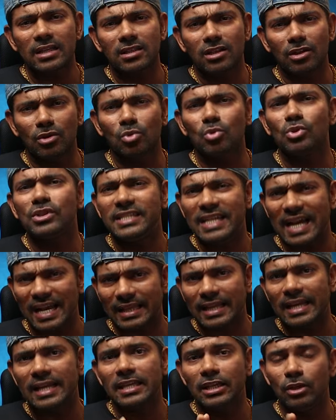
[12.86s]
आजकल कुछ
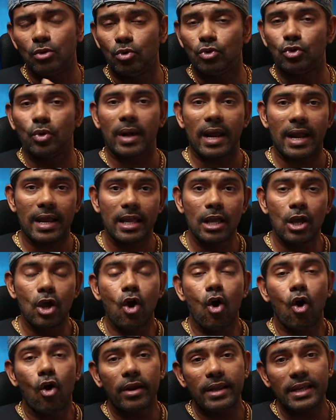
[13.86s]
ज़्यादा ही यूज हो रहा है
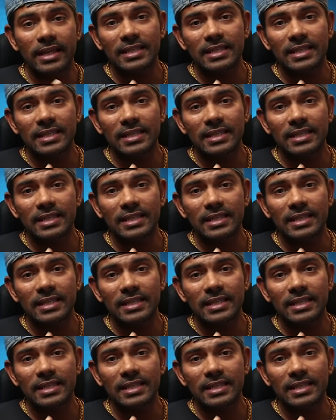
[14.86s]
और